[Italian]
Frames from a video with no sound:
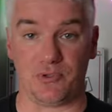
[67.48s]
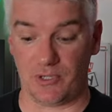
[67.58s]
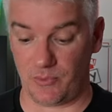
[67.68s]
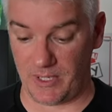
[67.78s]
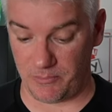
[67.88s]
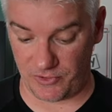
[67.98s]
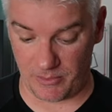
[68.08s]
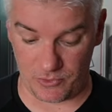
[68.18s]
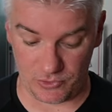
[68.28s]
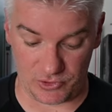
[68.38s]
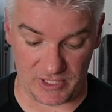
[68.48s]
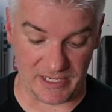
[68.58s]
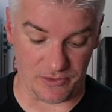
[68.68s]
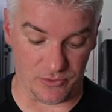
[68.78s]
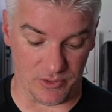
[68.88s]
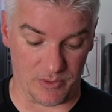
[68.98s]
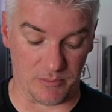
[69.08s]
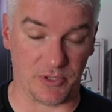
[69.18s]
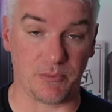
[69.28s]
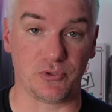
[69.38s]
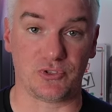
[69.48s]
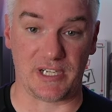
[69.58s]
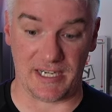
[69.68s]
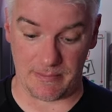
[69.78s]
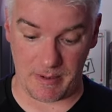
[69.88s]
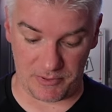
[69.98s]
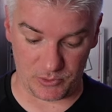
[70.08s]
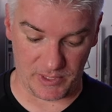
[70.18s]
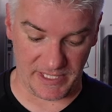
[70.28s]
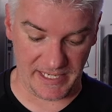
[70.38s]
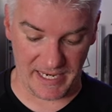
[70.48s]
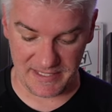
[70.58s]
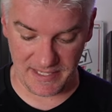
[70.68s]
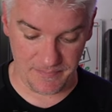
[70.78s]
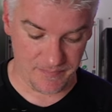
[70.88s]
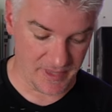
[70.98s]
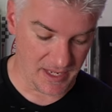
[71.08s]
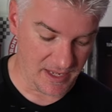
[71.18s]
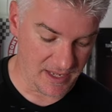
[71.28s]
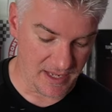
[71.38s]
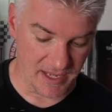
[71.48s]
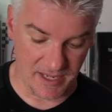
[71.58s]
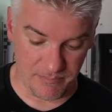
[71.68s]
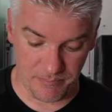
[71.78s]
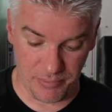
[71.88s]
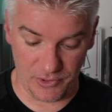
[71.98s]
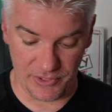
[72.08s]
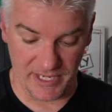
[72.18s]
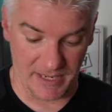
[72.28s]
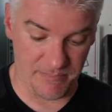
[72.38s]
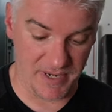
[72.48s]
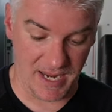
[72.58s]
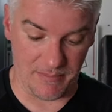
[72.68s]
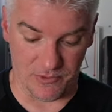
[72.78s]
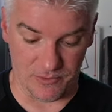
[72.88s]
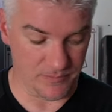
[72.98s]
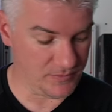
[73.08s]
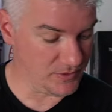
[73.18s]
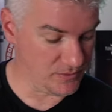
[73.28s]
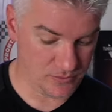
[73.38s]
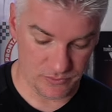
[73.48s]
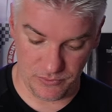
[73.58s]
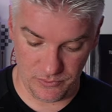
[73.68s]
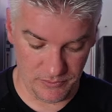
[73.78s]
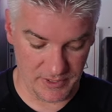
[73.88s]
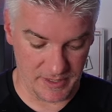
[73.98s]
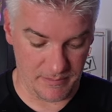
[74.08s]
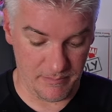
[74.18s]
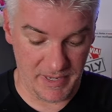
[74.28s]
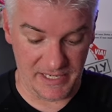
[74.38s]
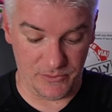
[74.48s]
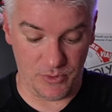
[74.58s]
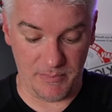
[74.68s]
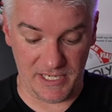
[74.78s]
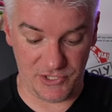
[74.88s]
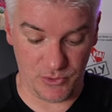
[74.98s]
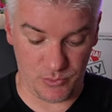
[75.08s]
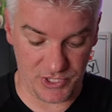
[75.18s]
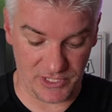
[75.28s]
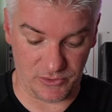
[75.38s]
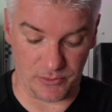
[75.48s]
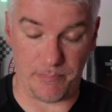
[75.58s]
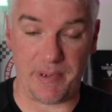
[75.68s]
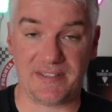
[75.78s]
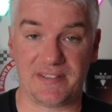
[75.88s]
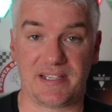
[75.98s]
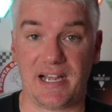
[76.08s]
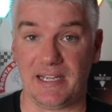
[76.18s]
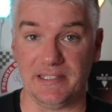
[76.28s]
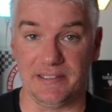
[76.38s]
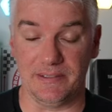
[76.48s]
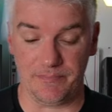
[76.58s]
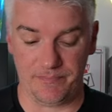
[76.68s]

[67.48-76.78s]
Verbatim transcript: con la quale possiamo controllarlo con la quale possiamo controllare la mappatura di casa poi abbiamo un bel 2500 pascal